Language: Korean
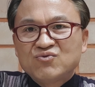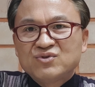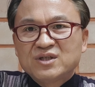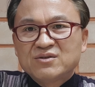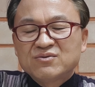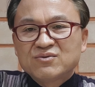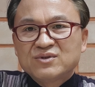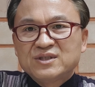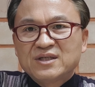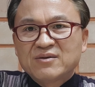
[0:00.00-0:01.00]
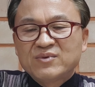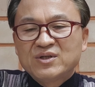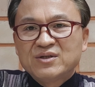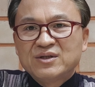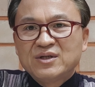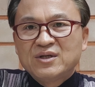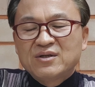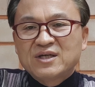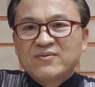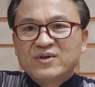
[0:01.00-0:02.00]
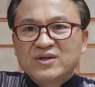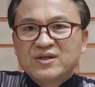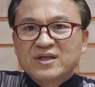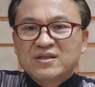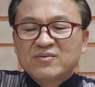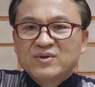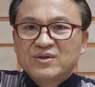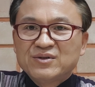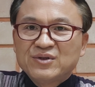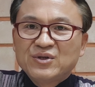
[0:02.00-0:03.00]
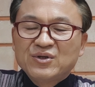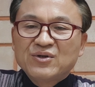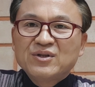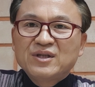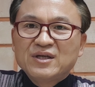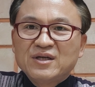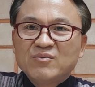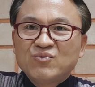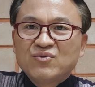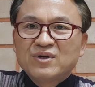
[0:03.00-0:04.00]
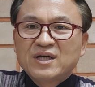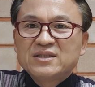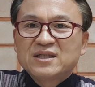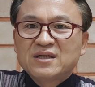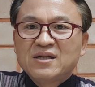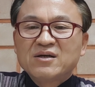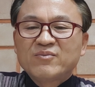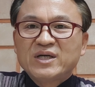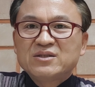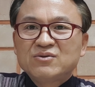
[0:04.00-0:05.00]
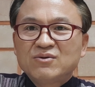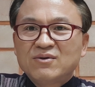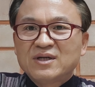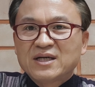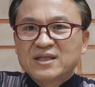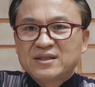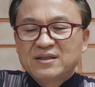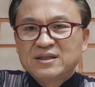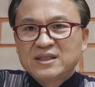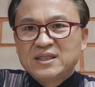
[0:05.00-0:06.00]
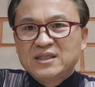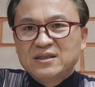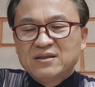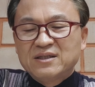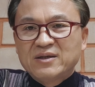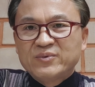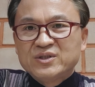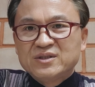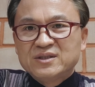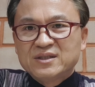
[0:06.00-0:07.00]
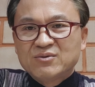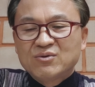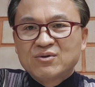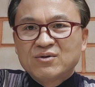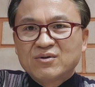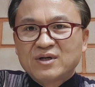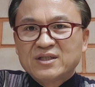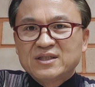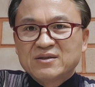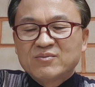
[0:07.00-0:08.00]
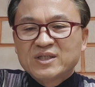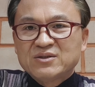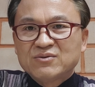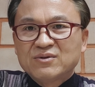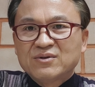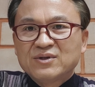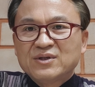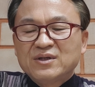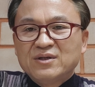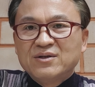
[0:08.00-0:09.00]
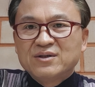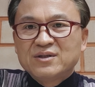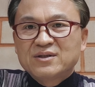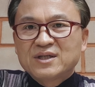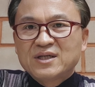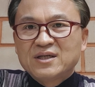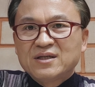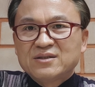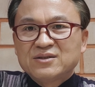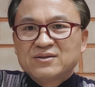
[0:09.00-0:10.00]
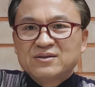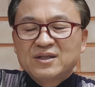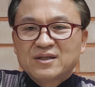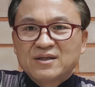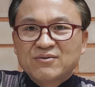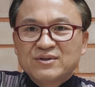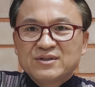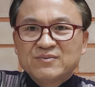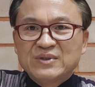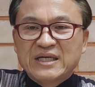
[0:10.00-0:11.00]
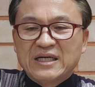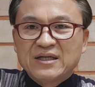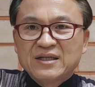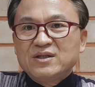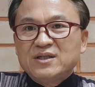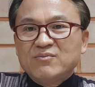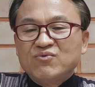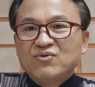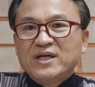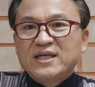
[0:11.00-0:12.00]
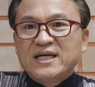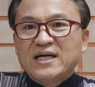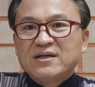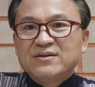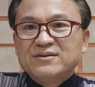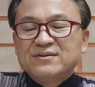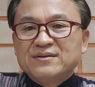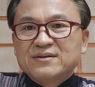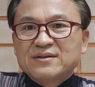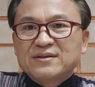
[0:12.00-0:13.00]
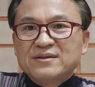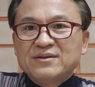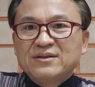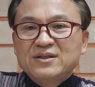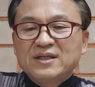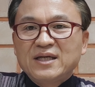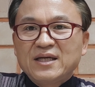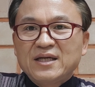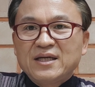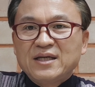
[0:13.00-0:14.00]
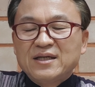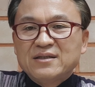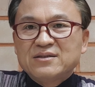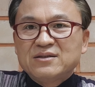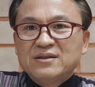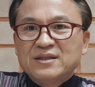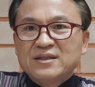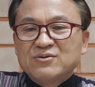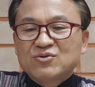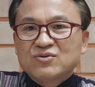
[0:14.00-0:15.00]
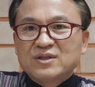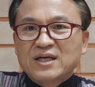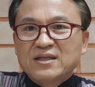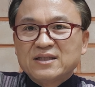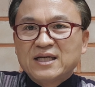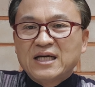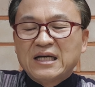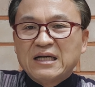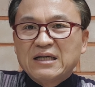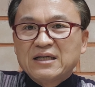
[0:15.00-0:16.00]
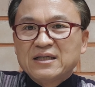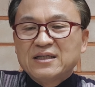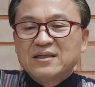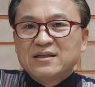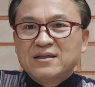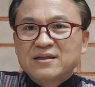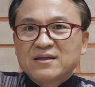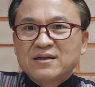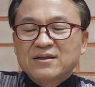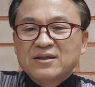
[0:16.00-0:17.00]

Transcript: 2시간 정도 지나면은 땀흐릴것 같으면은 그때에 물을 한 잔 일단 마시고 올라가서 어, 나머지 이제 또 한 잔 마시고 어, 이렇게 저는 생활하고 있습니다. 이게 물의 양은 어떻게 조절을 하느냐? 에, 아,